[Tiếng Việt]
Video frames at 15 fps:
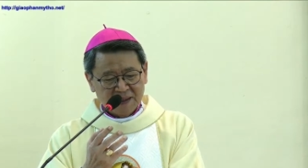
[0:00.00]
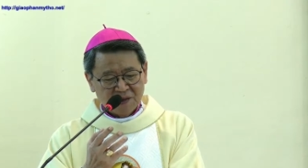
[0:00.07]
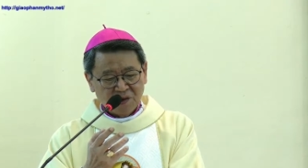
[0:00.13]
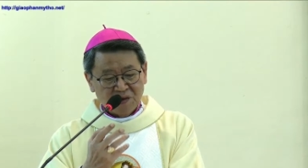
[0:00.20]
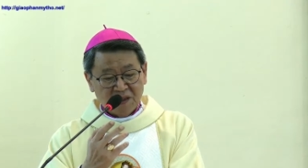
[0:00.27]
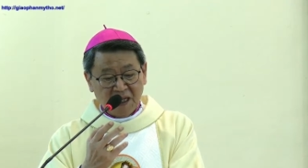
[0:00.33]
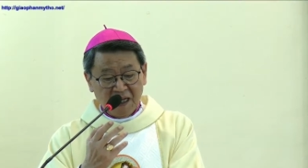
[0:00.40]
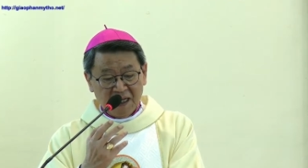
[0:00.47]

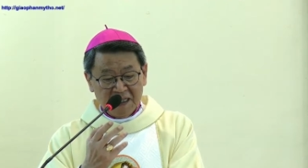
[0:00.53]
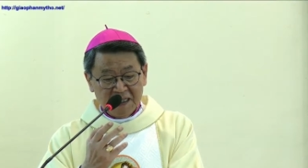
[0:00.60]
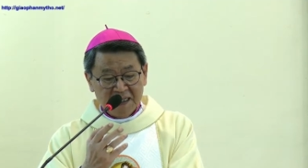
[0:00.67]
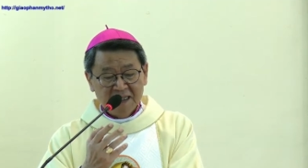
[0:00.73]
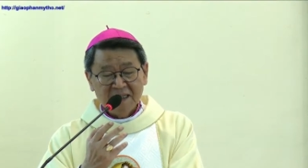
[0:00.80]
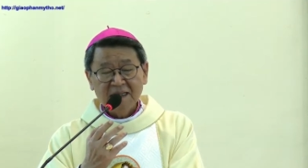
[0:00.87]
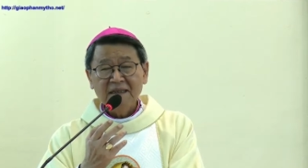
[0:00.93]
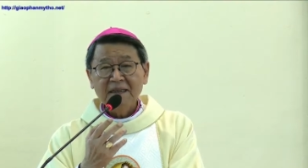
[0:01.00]
tôi
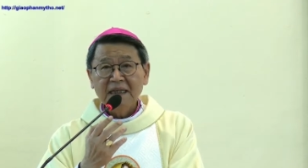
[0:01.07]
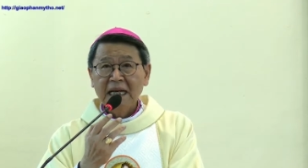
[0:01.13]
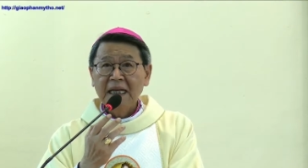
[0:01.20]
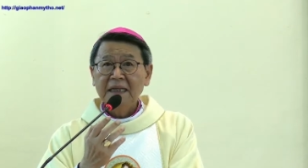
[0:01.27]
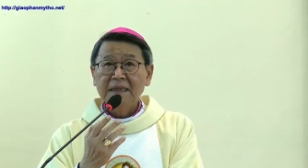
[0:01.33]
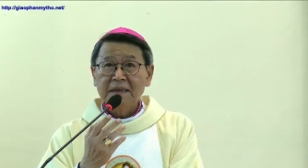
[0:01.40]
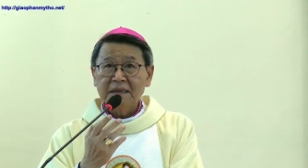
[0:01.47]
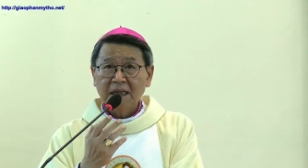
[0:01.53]
thấy
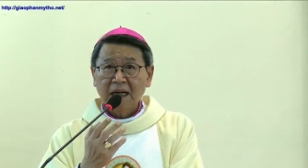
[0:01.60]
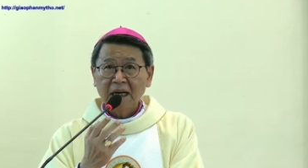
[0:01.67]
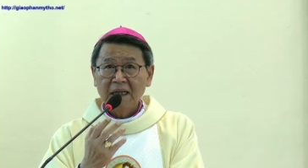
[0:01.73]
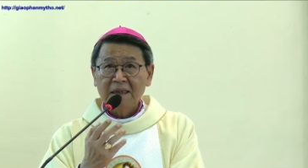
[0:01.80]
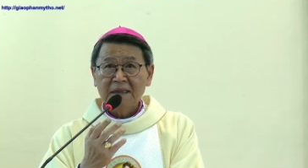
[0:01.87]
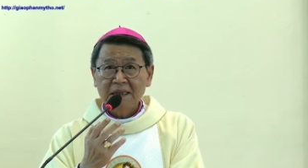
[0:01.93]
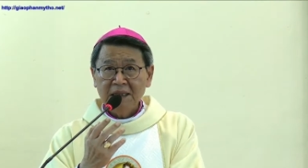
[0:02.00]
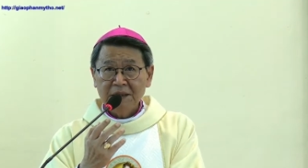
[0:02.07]
đền
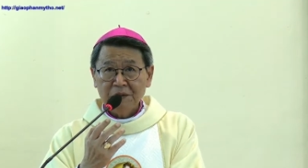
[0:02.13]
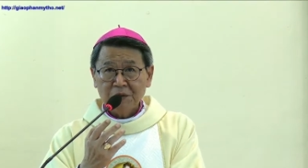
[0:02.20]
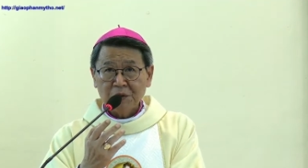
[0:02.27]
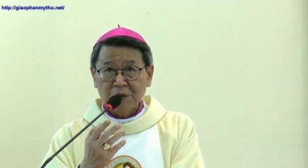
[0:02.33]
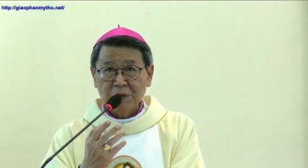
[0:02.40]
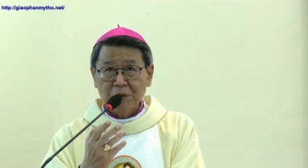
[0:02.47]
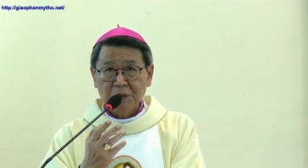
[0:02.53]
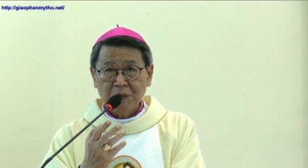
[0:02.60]
thờ thiên
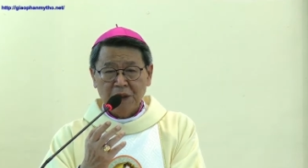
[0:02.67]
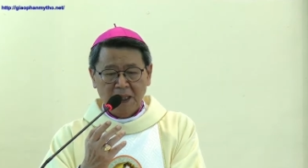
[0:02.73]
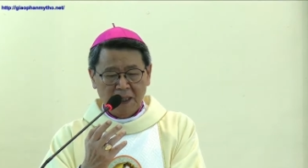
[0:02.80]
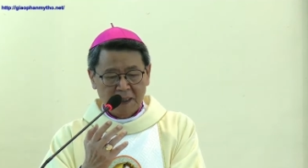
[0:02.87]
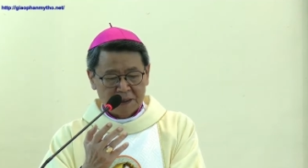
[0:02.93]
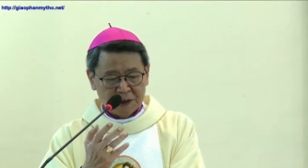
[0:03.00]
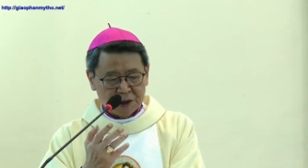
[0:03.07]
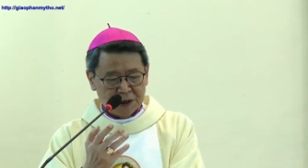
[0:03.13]
chúa
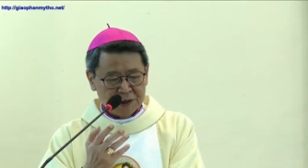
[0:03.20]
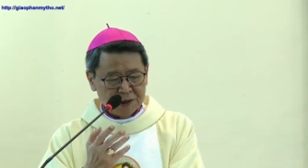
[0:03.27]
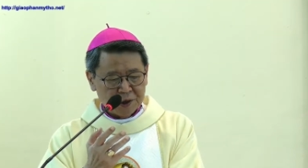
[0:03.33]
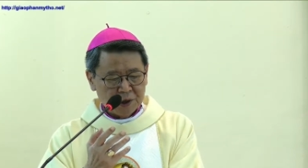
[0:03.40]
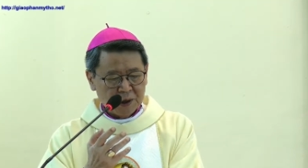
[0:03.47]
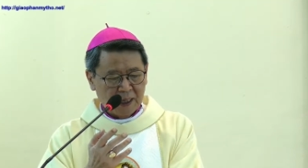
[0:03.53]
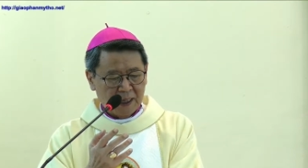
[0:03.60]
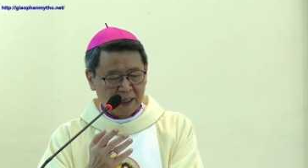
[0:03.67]
ở trên
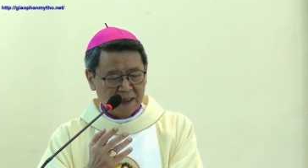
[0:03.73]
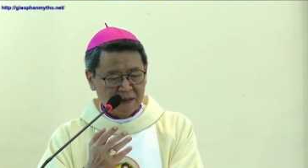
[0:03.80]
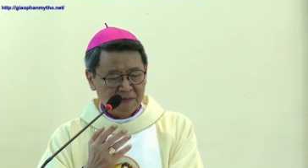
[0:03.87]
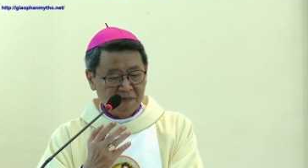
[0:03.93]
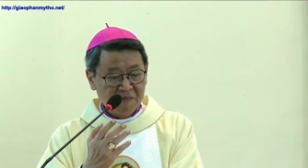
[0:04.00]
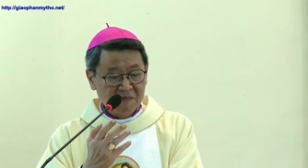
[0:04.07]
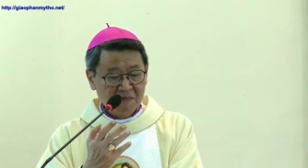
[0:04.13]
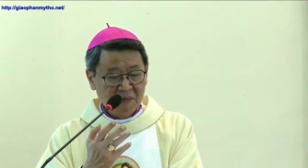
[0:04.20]
trời
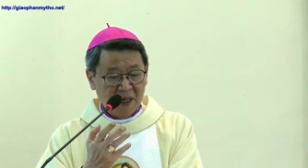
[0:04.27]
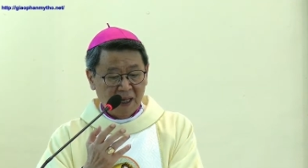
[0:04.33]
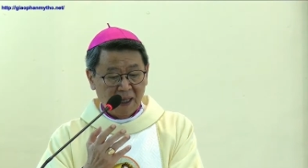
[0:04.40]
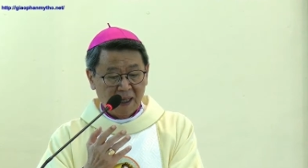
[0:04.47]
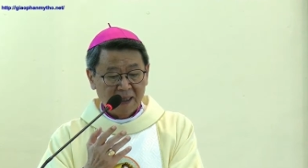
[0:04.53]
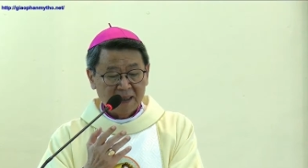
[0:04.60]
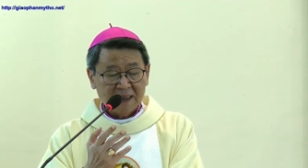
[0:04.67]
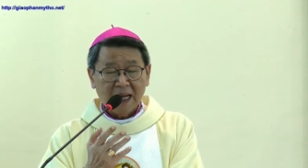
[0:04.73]

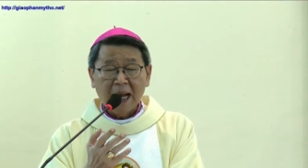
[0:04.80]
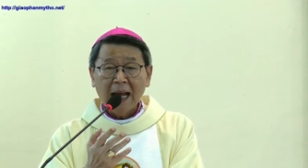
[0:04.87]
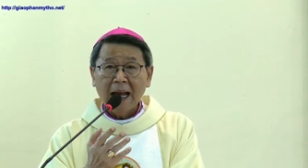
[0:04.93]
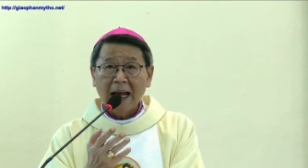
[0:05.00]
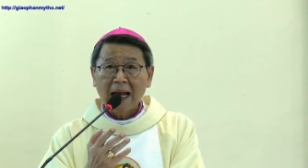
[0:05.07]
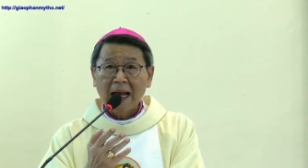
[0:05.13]
mở ra